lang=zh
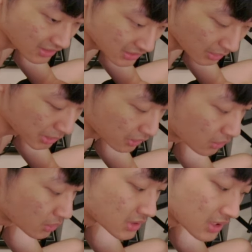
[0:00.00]
上面，
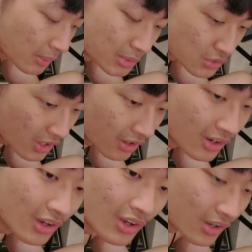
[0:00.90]
或者是他们需要。
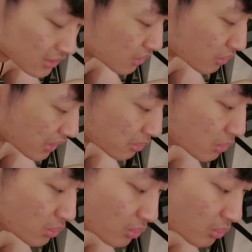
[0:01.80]
用屏幕，